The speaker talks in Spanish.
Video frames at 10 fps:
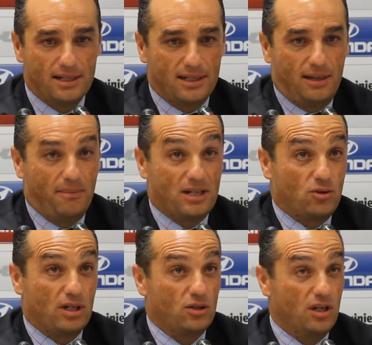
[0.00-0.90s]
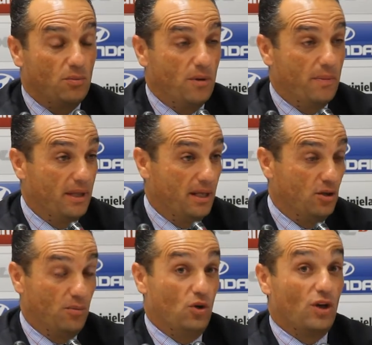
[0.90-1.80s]
Es que más cosas no se le puede pedir.
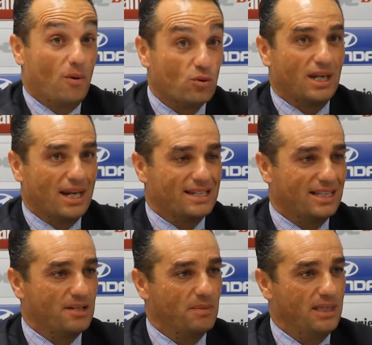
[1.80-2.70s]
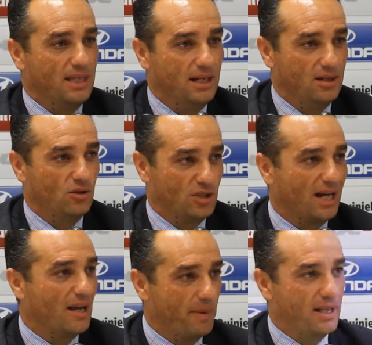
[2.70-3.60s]
Yo, lo que me gustaría es transmitir o ser
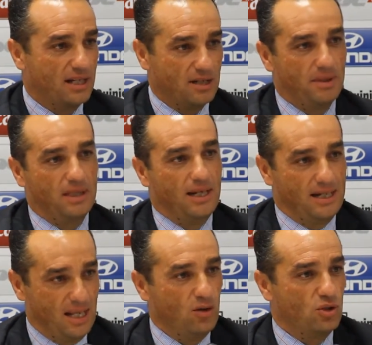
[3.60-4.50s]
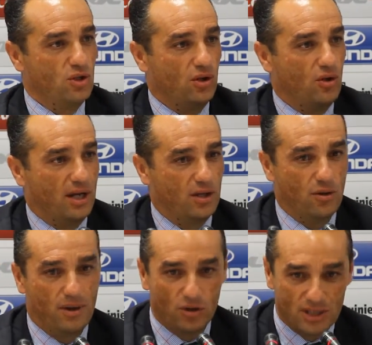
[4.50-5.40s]
capaz de transmitir esa ilusión con la que yo
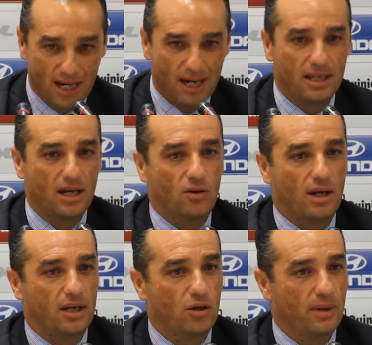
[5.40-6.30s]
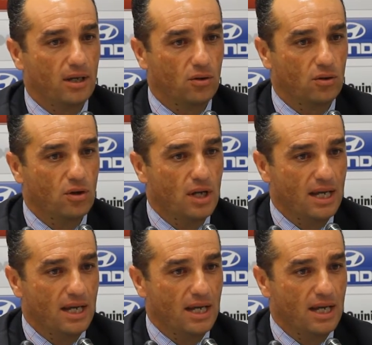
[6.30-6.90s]
vengo, esa energía con la que yo vengo,